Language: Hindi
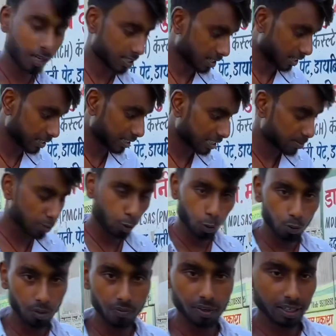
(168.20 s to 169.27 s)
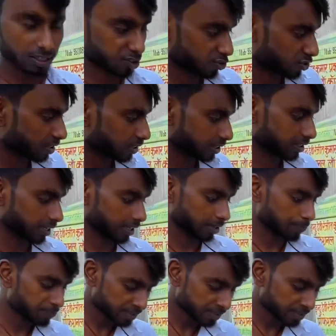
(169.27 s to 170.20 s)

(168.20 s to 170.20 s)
वैसा ही है इसमें कोई भी फर्क एक्स्ट्रा नहीं आया